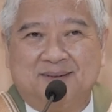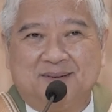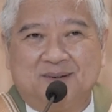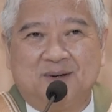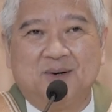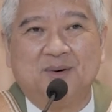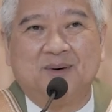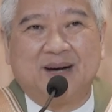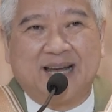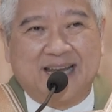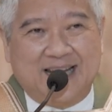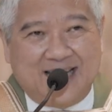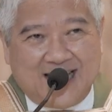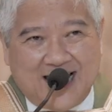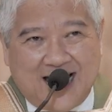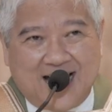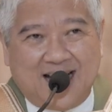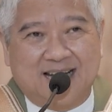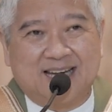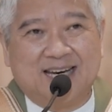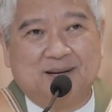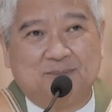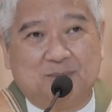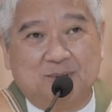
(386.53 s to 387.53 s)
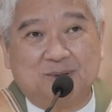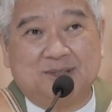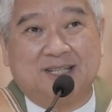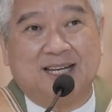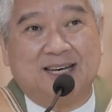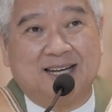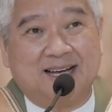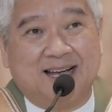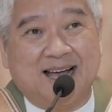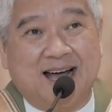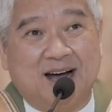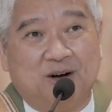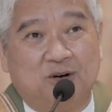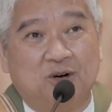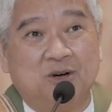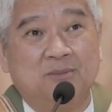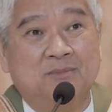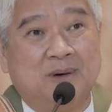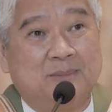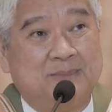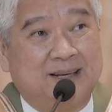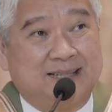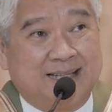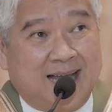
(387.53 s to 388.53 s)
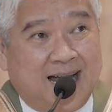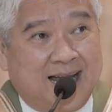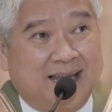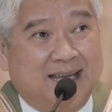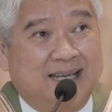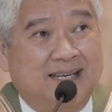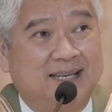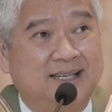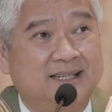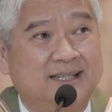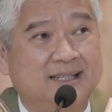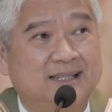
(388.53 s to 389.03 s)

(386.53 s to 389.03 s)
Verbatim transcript: kung kailangan na po talaga akong mamatay